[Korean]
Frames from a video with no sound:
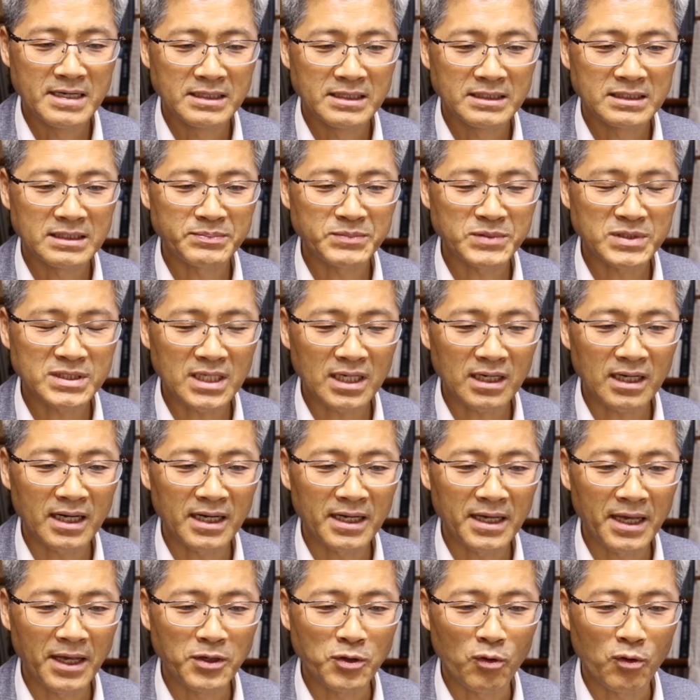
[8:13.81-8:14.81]

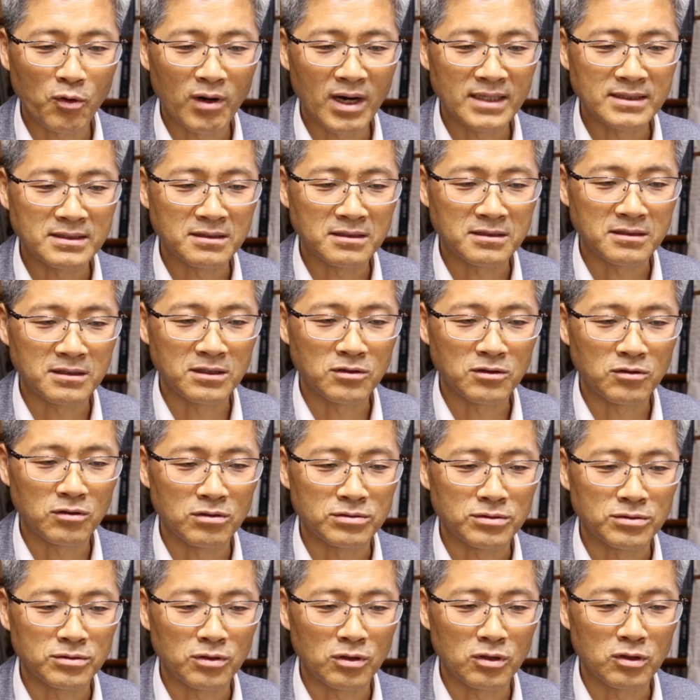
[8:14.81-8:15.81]
십자가의 요한
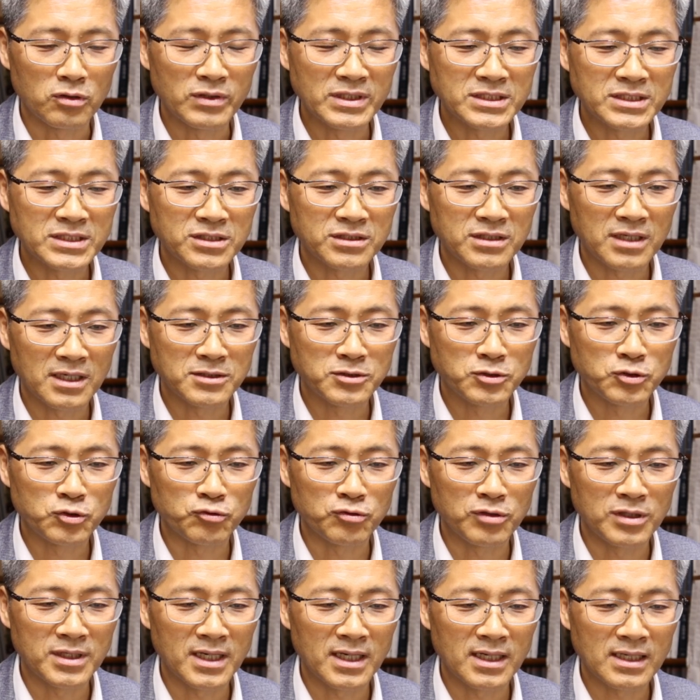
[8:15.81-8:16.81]
그리고 놀리치의
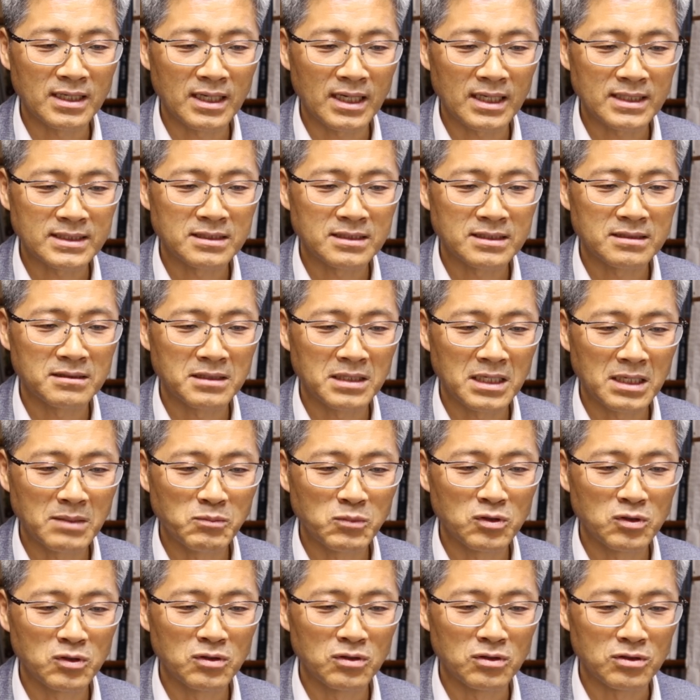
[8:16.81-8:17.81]
줄리안 같은
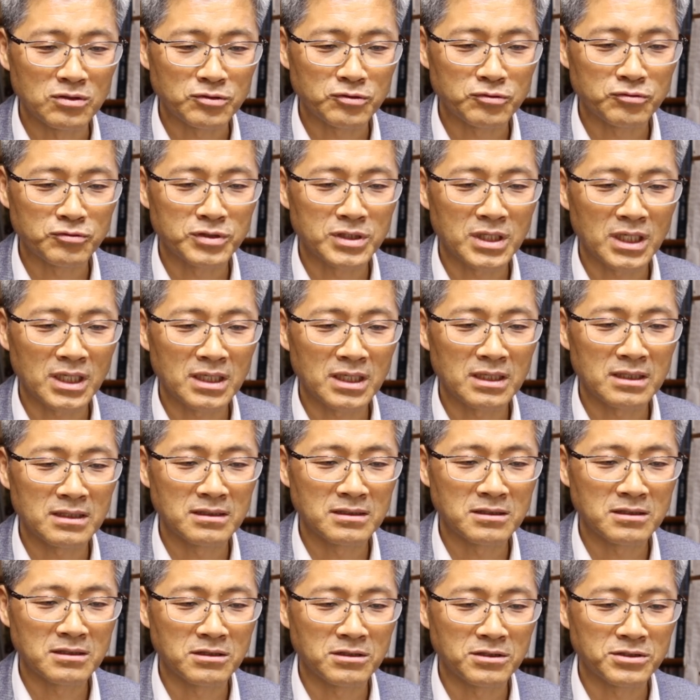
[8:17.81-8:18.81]
인물로
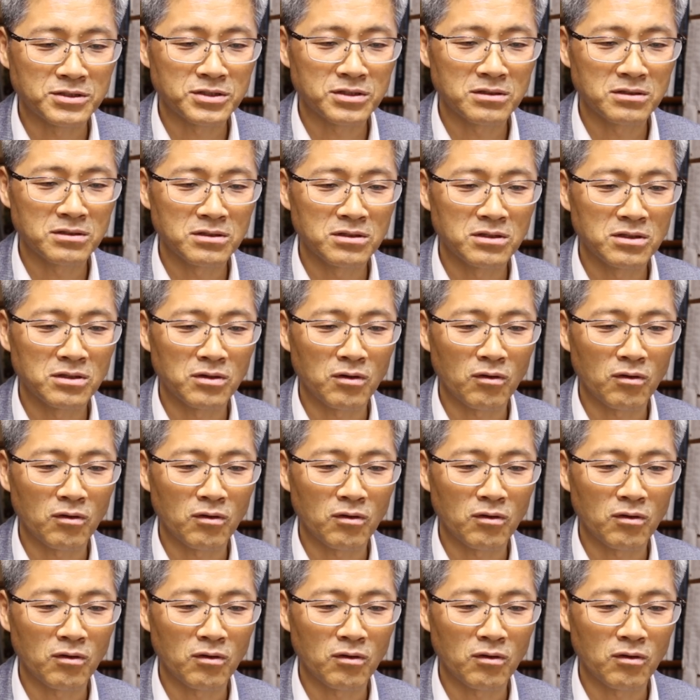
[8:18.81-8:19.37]
수세기를 거슬러